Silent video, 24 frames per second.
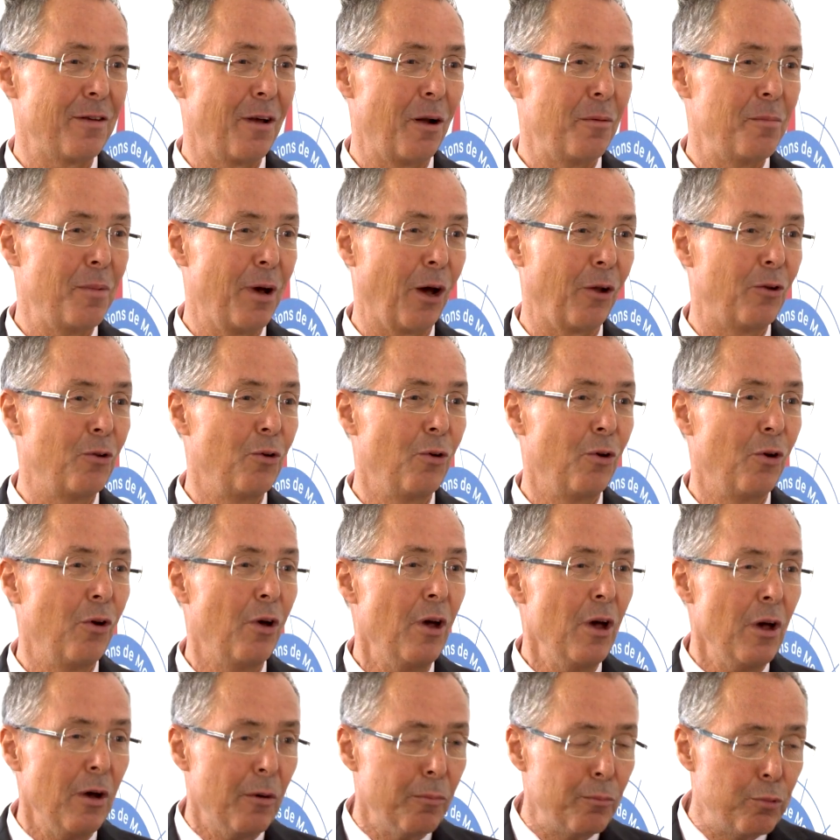Albert II,
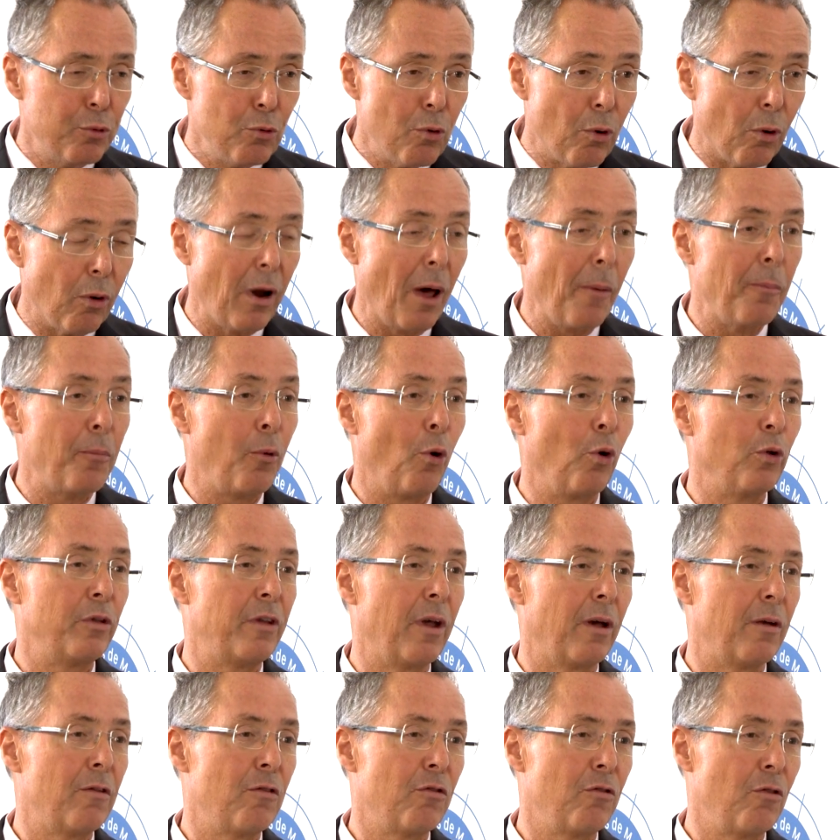pour la
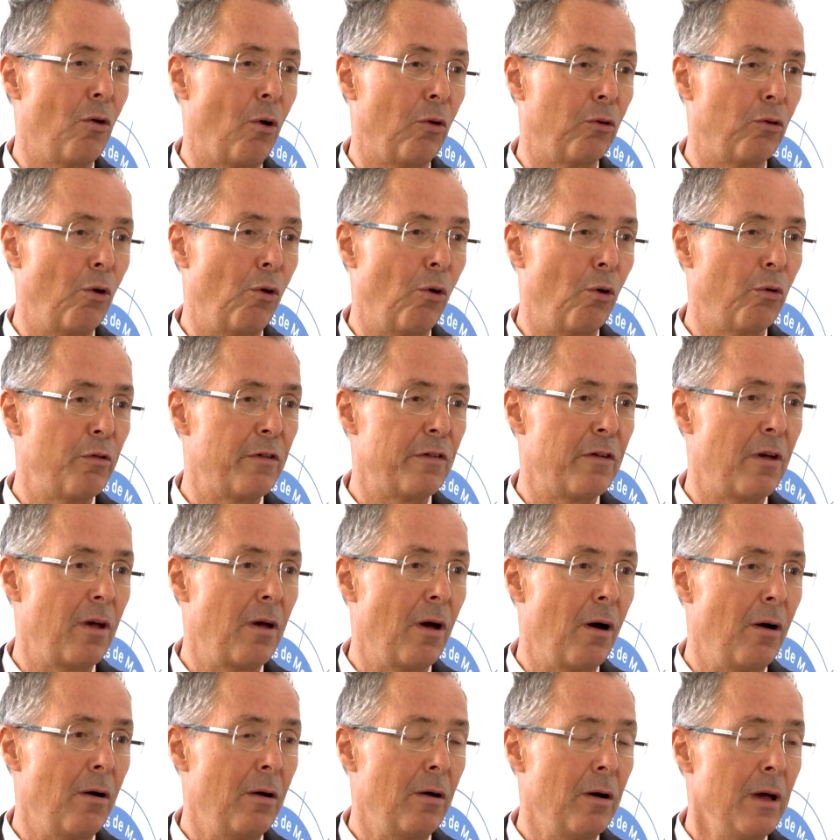protection de
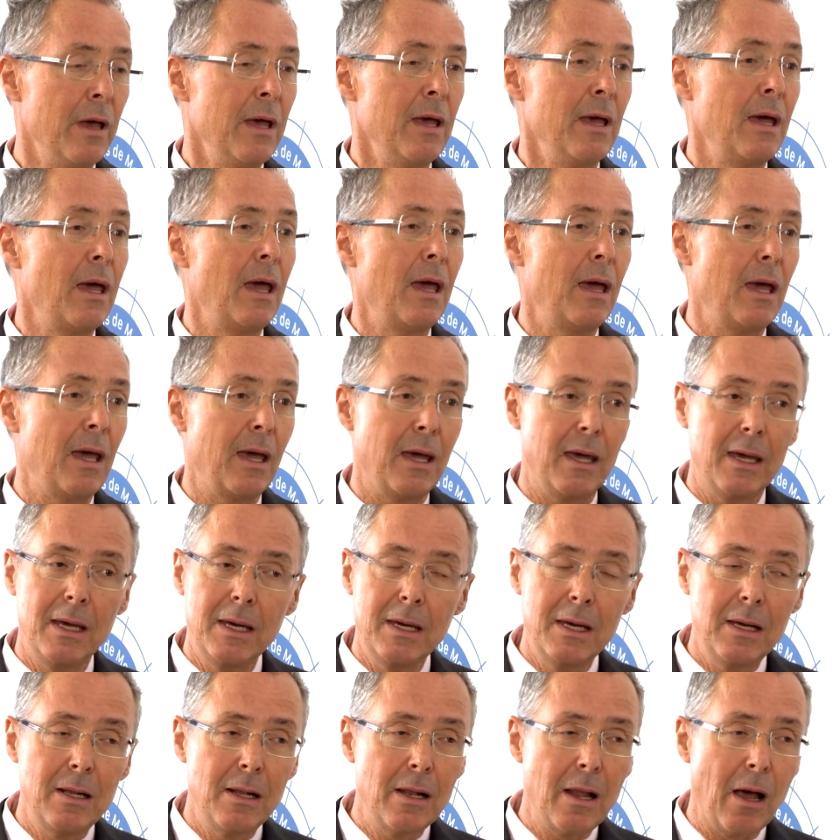l'océan, et
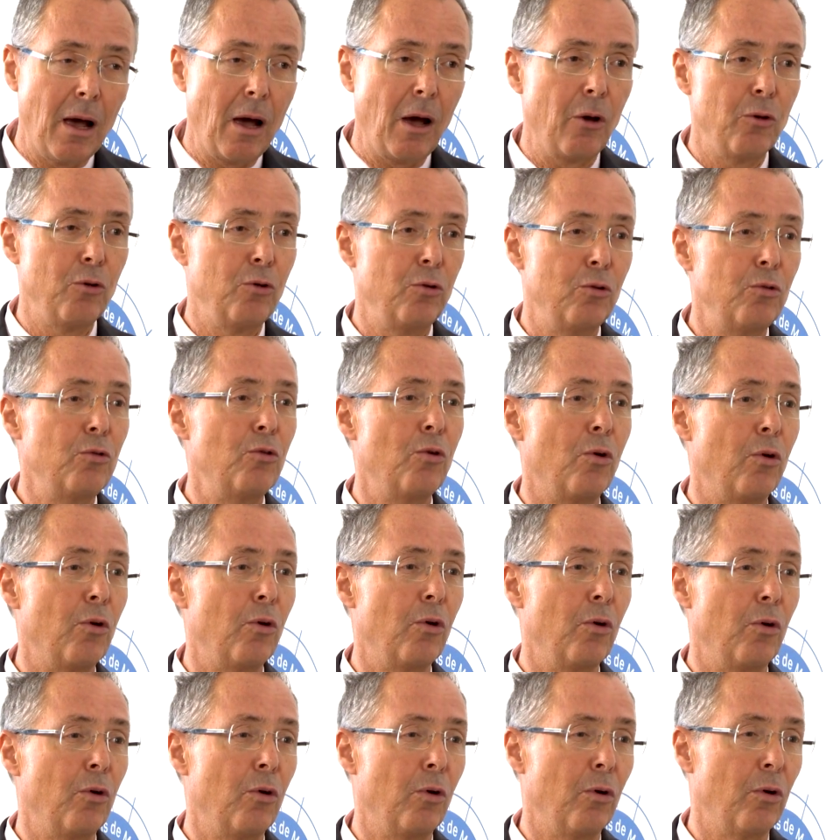il a une
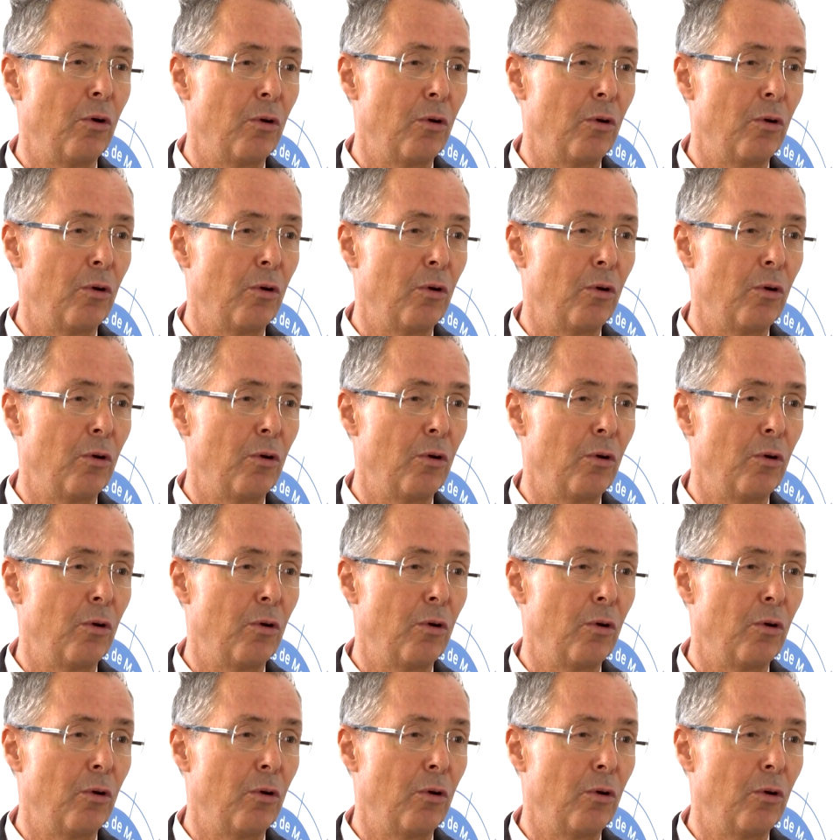euh,